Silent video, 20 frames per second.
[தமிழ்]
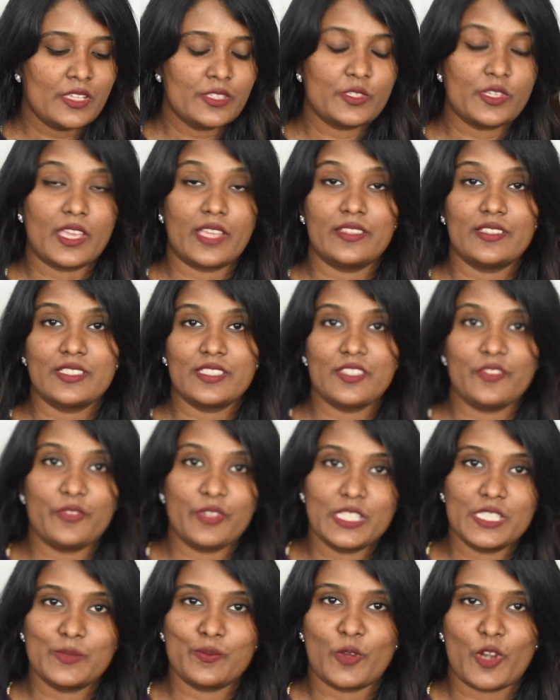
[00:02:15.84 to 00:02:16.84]
ஓகே திஸ் இஸ்
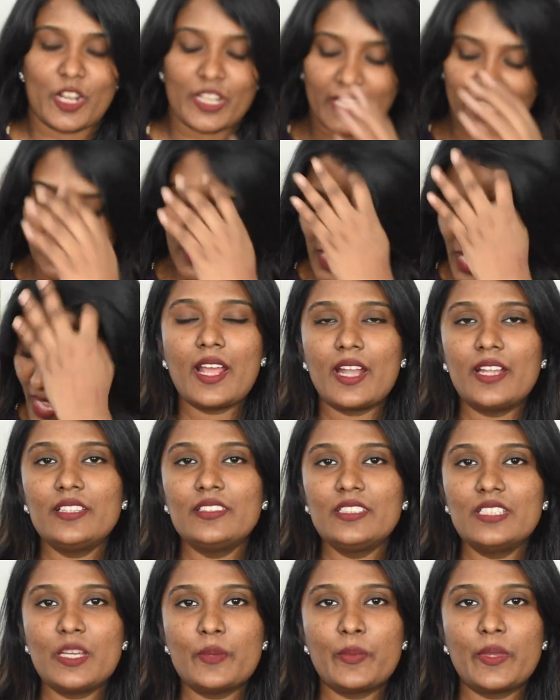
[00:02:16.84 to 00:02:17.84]
ஃபர்ஸ்ட் ப்ராடக்ட்
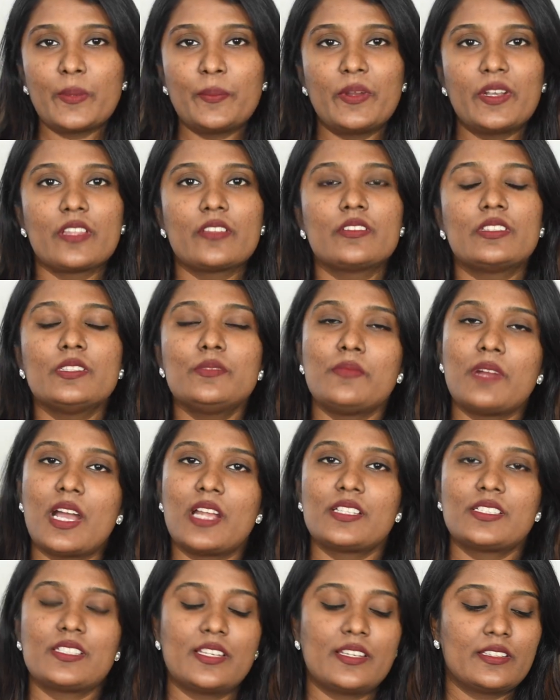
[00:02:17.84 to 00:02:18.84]
அடுத்து நான் பிக் பண்ணது வந்து
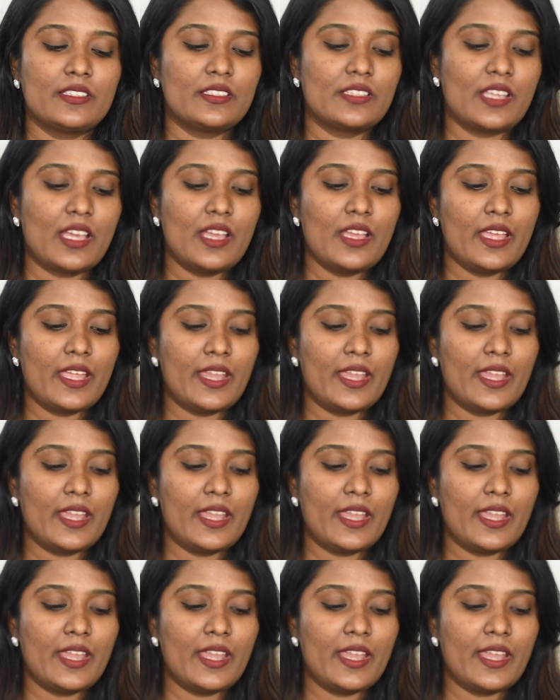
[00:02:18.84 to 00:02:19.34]
மார்ஸ்ல இருந்து தான்